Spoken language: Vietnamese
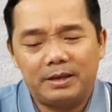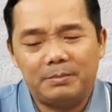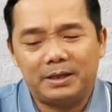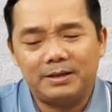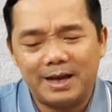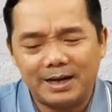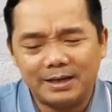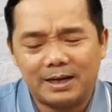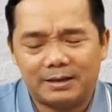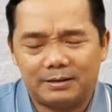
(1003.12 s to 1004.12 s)
Nhưng mà dưới đất
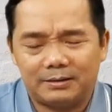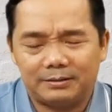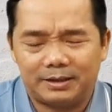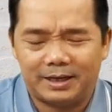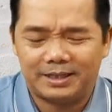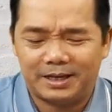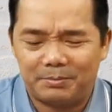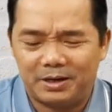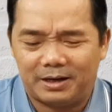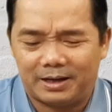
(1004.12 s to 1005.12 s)
đó thì anh chị
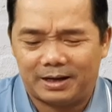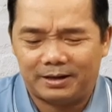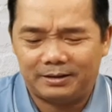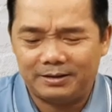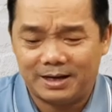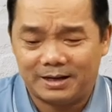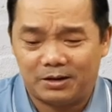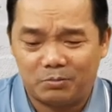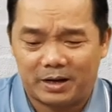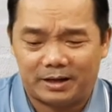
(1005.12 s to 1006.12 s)
em biết là dưới đất là
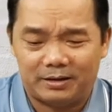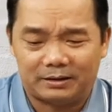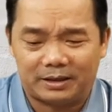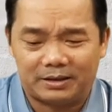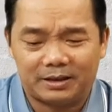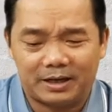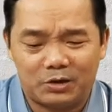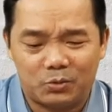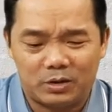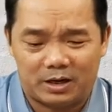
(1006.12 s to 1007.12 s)
lúc này là người ta chỉ
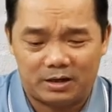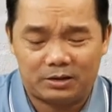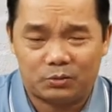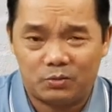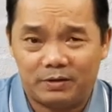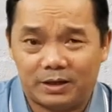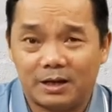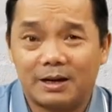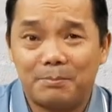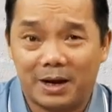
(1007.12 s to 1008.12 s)
thấy Chúa ngự xuống với
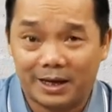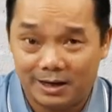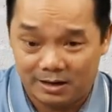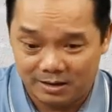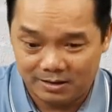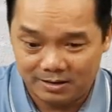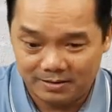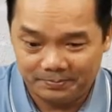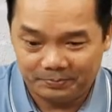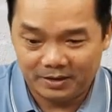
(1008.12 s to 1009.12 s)
các đám mây,
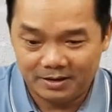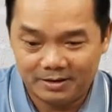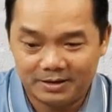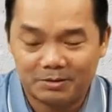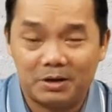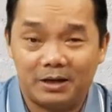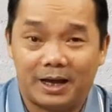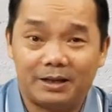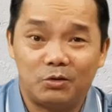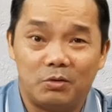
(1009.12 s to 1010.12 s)
trong hình
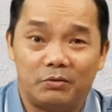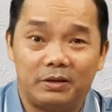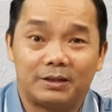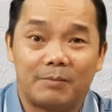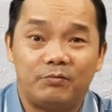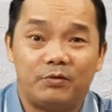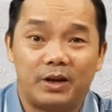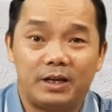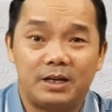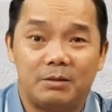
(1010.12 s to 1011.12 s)
ảnh của một vị thẩm
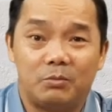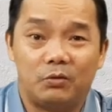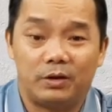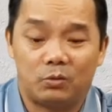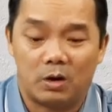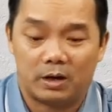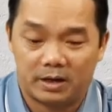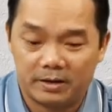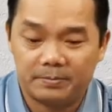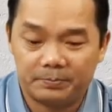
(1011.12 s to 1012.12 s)
phán hay là một vị quan
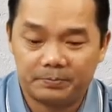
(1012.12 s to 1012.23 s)
án.